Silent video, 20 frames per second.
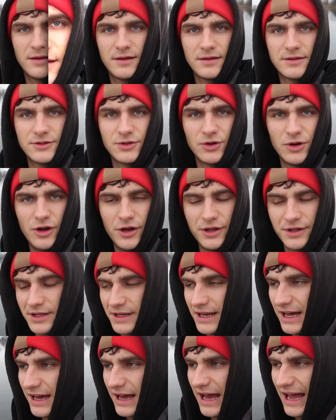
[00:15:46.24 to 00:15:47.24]
So
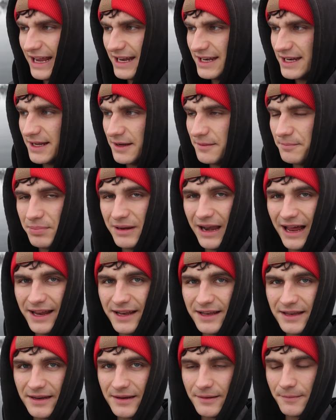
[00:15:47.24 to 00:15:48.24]
Leute, nach einigen
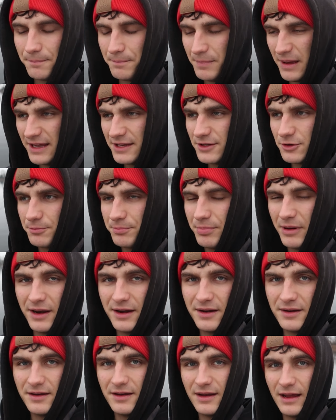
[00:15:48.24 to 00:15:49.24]
Pleiten, Pech und
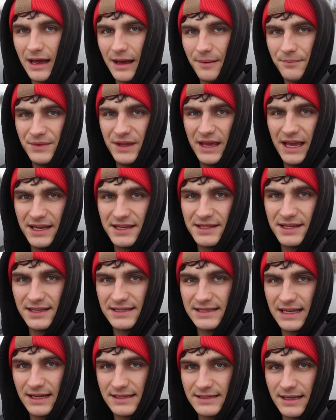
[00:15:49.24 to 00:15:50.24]
Pannen haben die Hechte
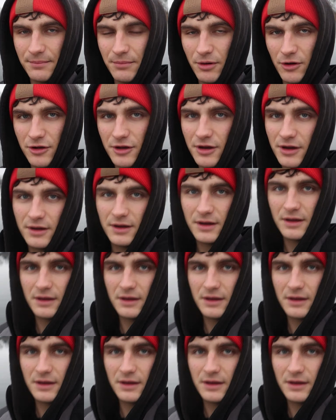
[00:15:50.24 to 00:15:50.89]
jetzt langsam Bock.